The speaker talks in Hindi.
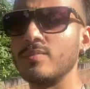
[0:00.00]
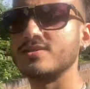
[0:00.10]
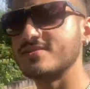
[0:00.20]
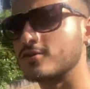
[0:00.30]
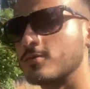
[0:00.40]
बस
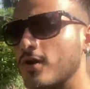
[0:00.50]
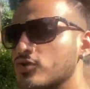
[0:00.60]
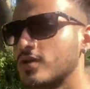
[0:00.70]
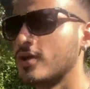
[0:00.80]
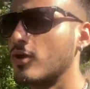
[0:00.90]
से तो मैं
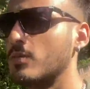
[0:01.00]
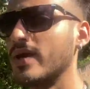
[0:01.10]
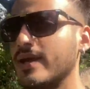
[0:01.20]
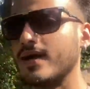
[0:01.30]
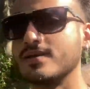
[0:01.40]
उतर गया हूँ
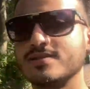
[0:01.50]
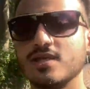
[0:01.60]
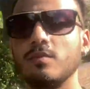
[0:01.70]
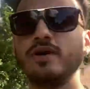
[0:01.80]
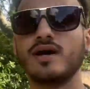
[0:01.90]
बट यहाँ से
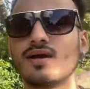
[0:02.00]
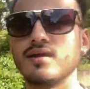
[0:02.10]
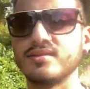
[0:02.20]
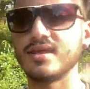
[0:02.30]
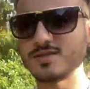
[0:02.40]
अभी
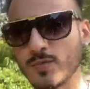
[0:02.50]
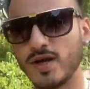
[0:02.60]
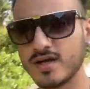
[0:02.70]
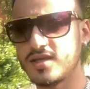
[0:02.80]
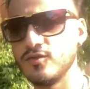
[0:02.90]
आगे दस
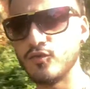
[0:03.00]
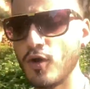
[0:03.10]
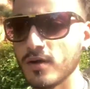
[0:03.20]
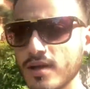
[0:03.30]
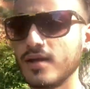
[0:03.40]
मिनट की
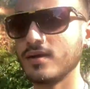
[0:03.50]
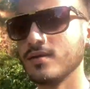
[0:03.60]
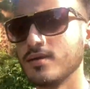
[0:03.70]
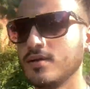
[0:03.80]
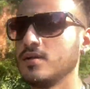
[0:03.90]
वॉक है
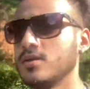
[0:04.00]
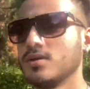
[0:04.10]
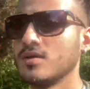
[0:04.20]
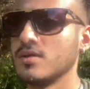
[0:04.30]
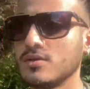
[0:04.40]

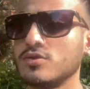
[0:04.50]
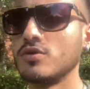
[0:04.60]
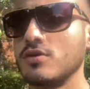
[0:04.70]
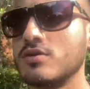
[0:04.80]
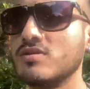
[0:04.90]
तो
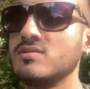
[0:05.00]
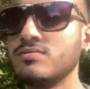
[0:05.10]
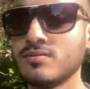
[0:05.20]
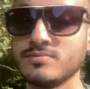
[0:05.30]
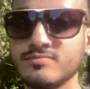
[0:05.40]

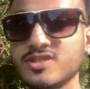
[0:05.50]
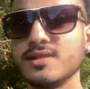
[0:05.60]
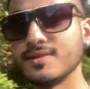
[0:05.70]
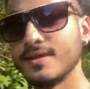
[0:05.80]
चलते